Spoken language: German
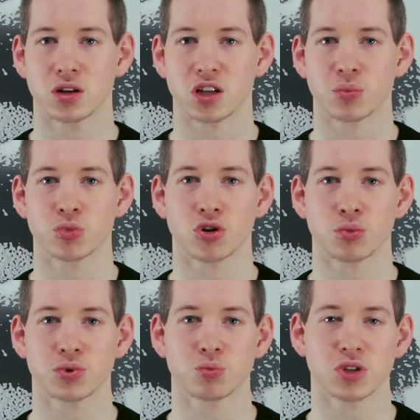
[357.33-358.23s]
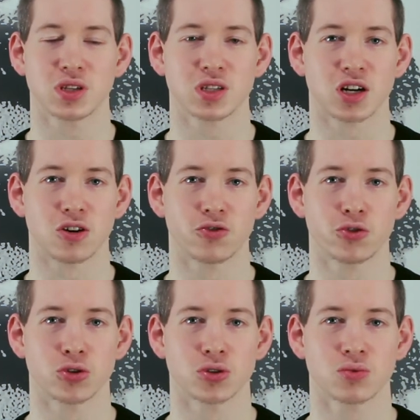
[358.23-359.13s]
Laptops mit dieser
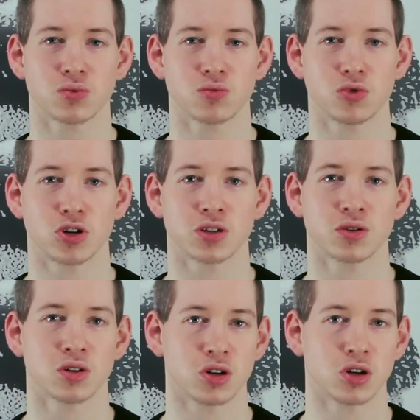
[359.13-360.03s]
Auflösung wurden